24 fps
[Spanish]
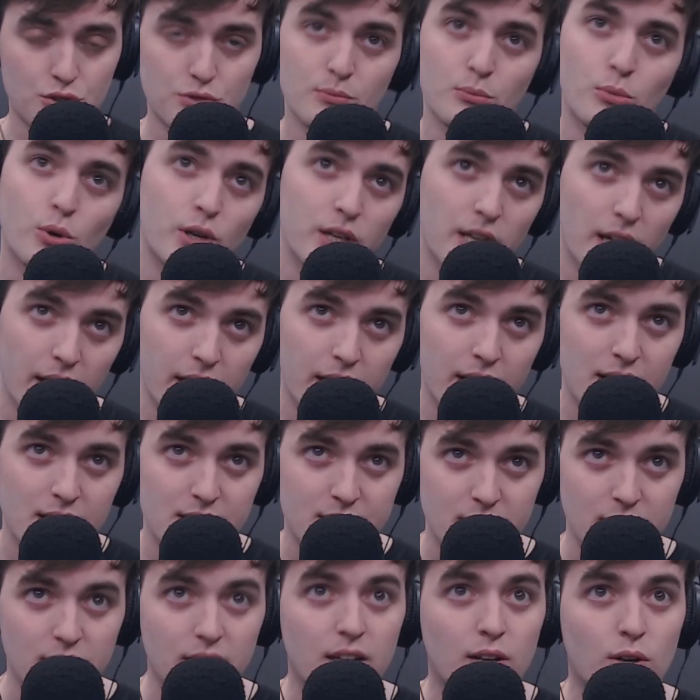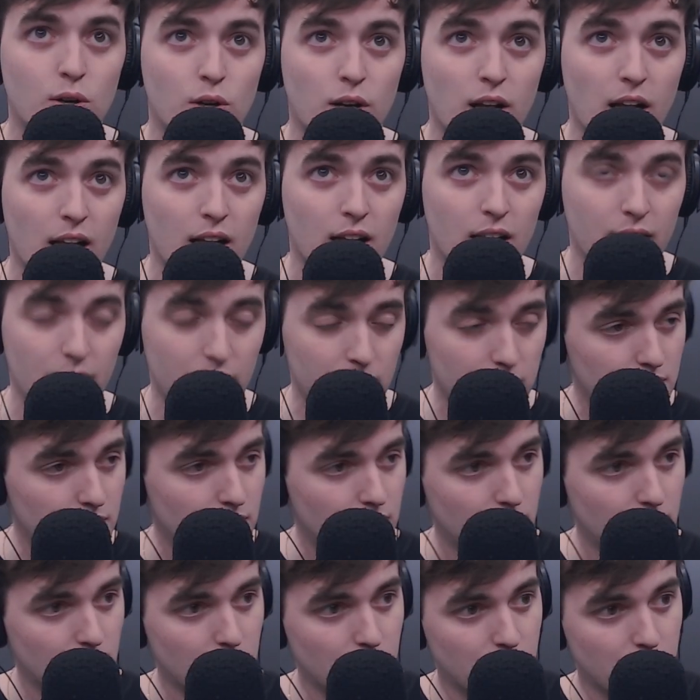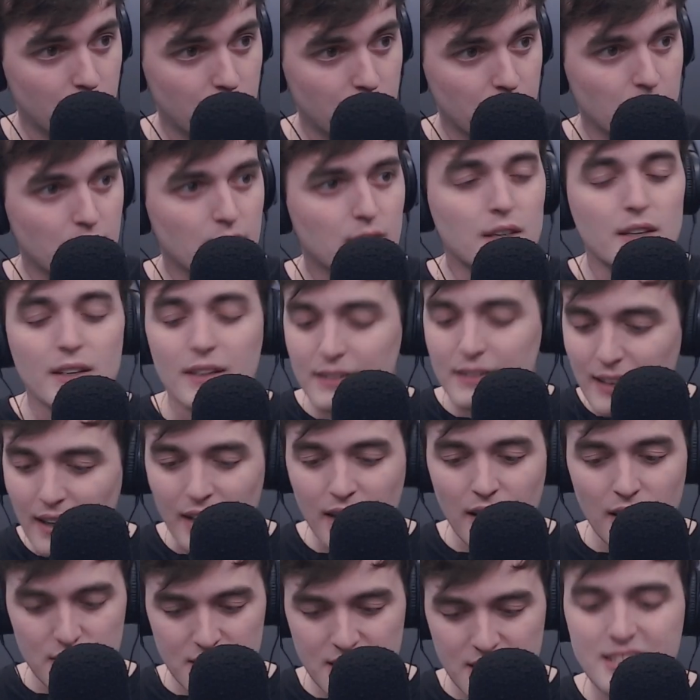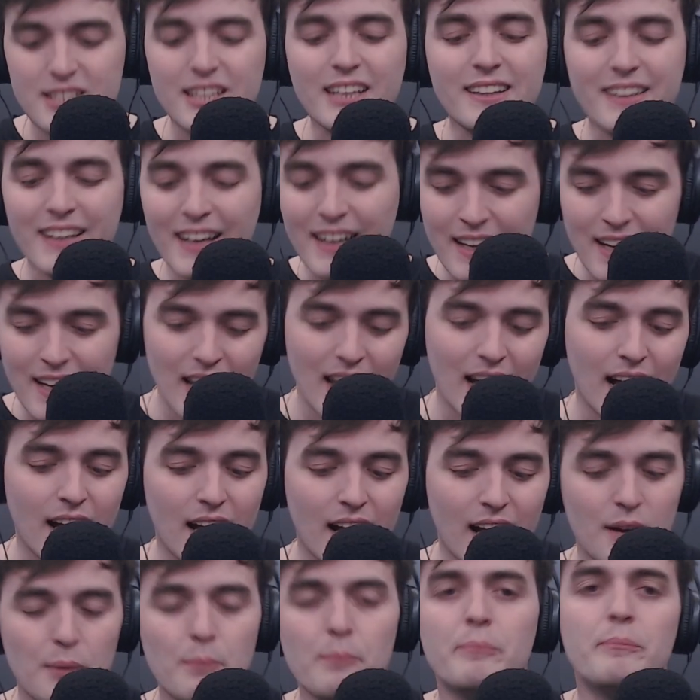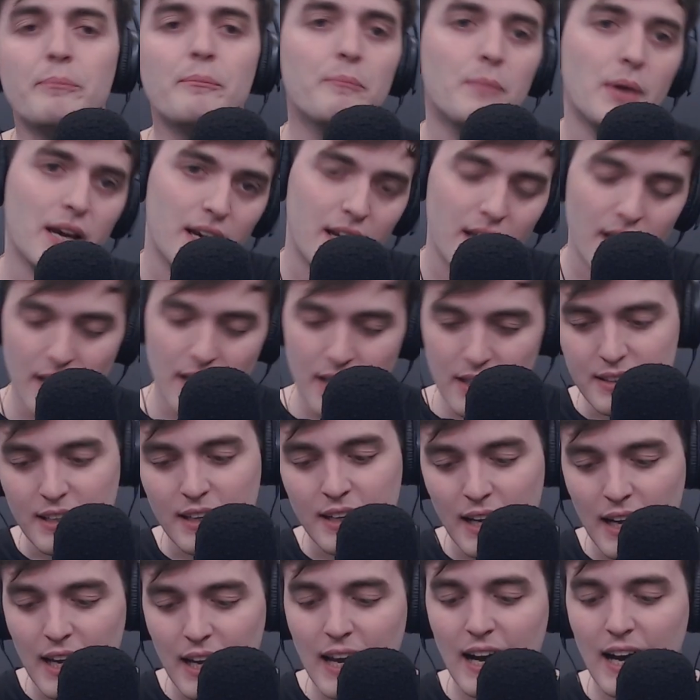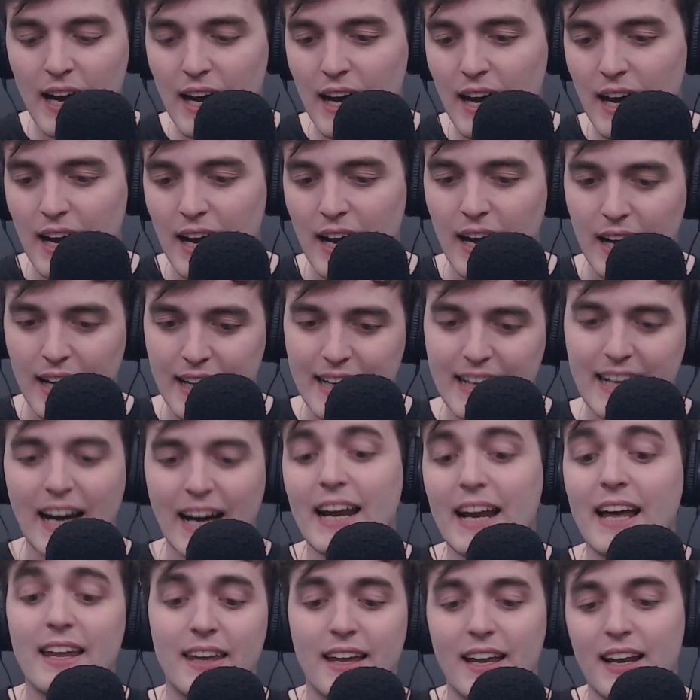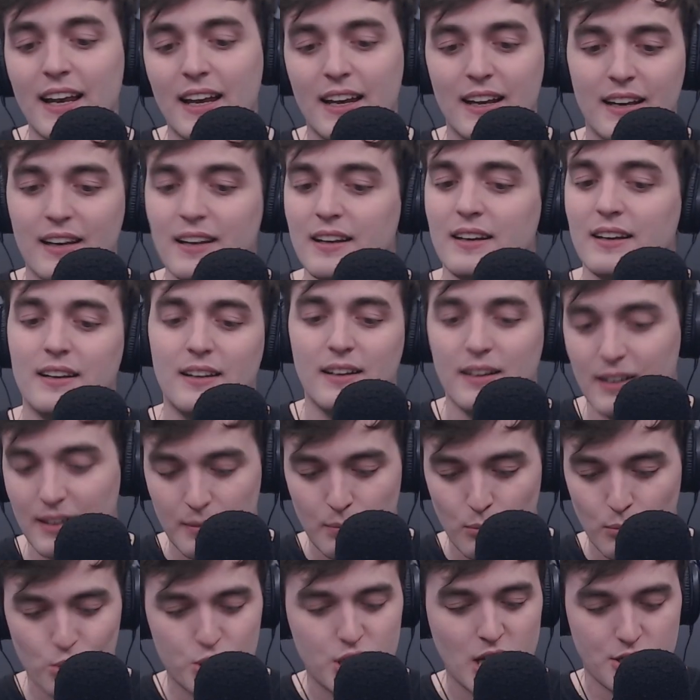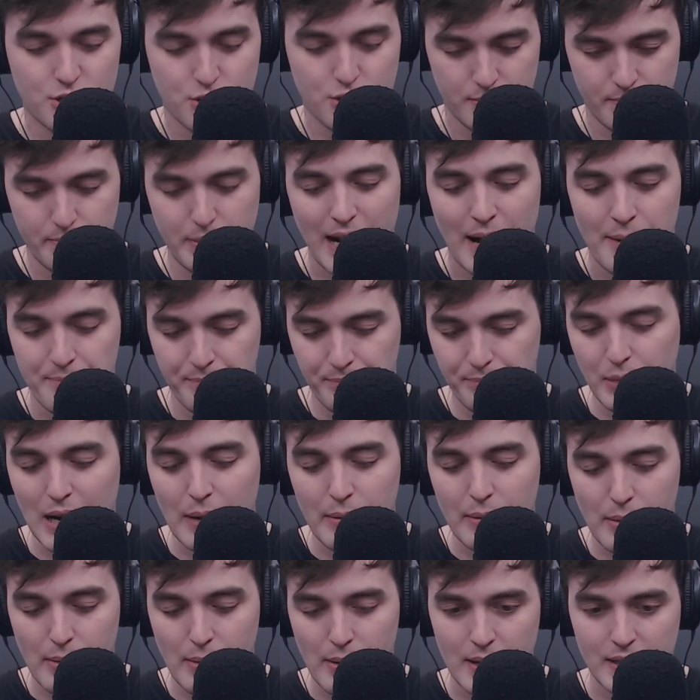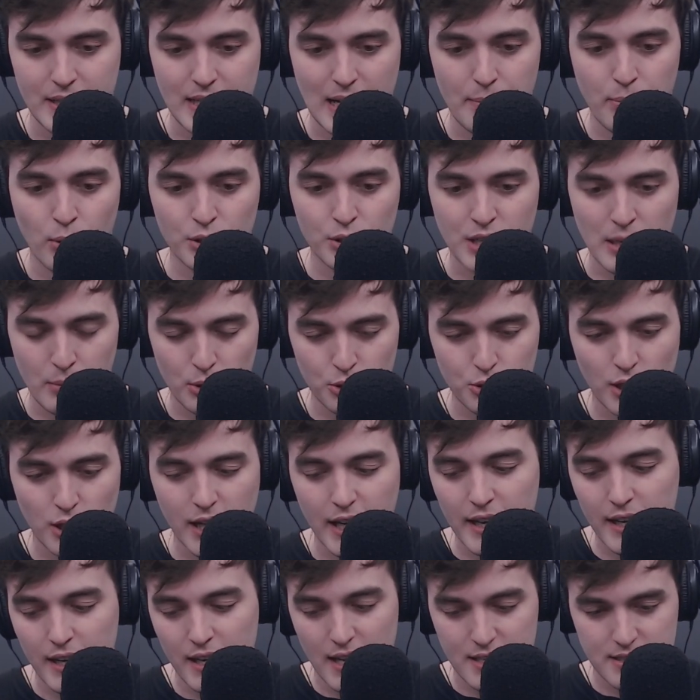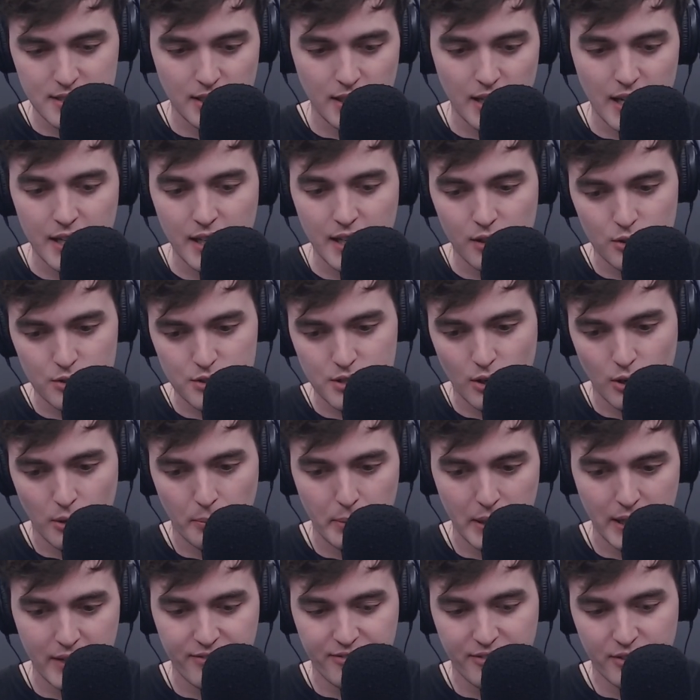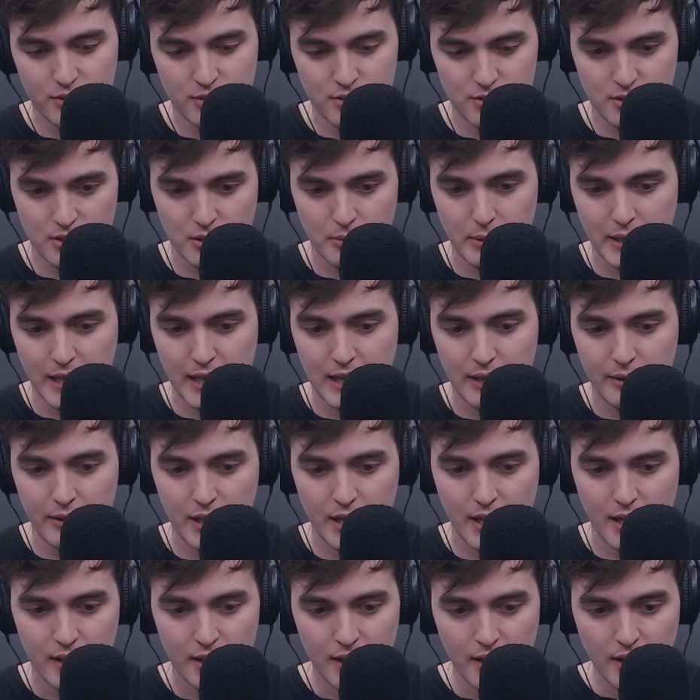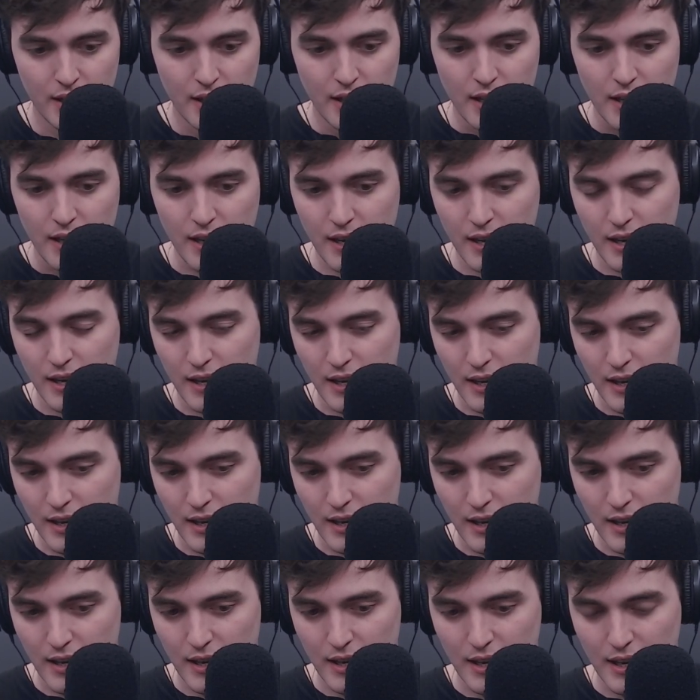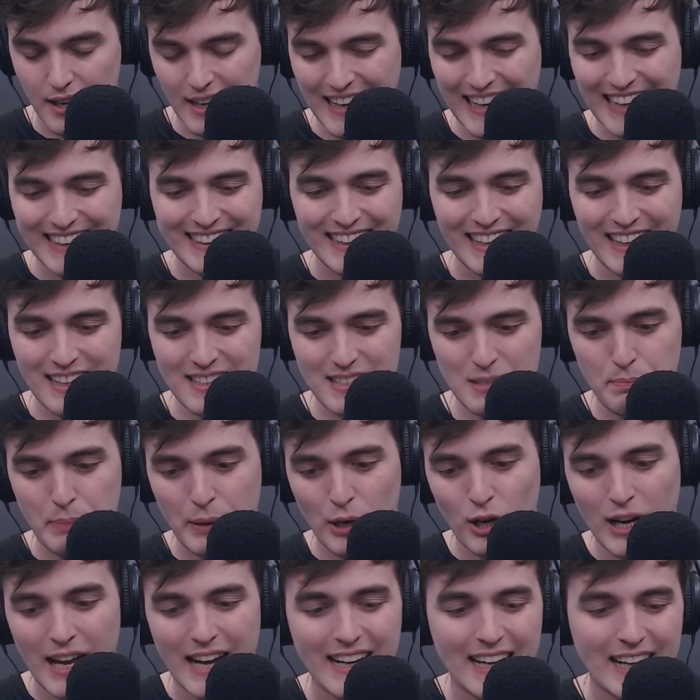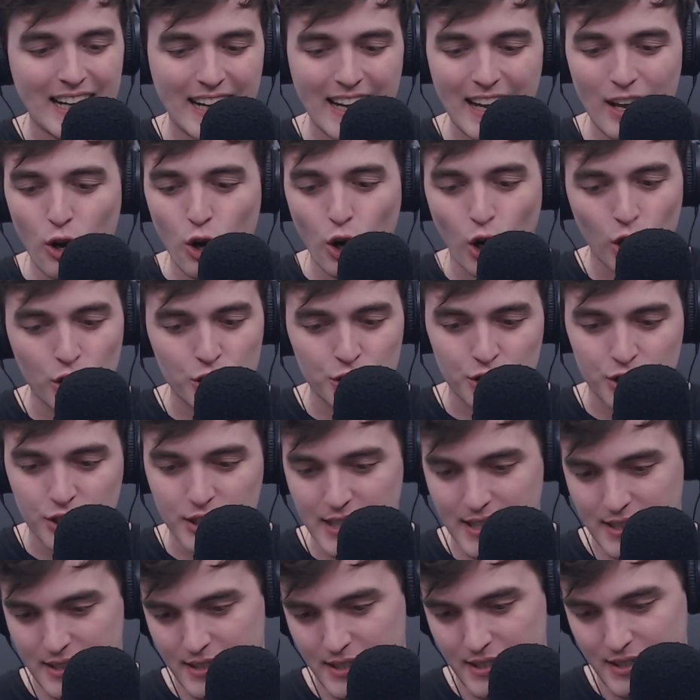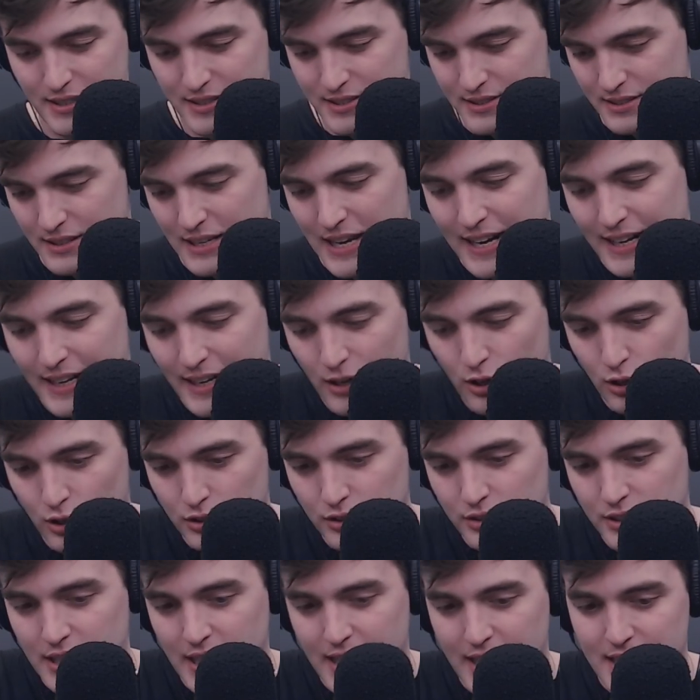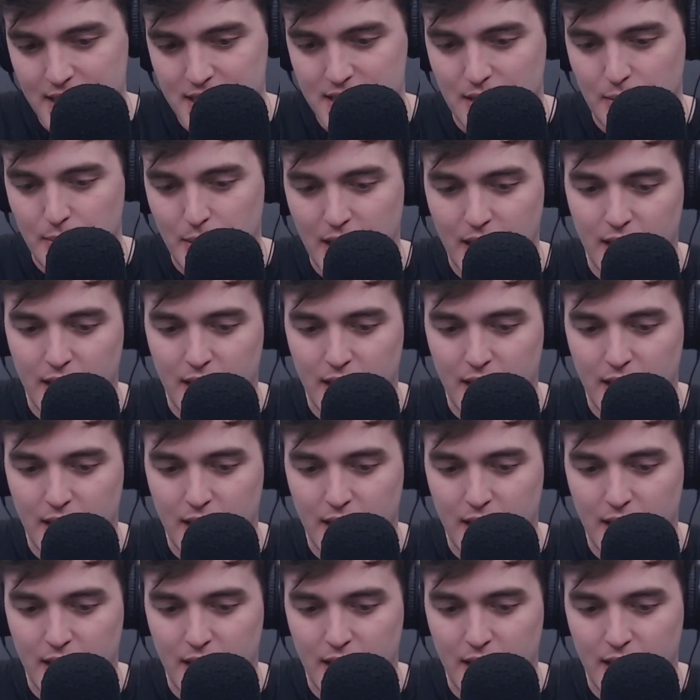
No, no, no, no la tengo ni de nombre. ¿Sabes que yo tampoco? Sí tenés la, eh, tenés la cara del muchacho. Espera, espera, espera. Te, la, te la muestro acá y así Eric no se, complica, no se complica la vida. Eh, la tenés, pero la recontra tenés. La recontra archimega.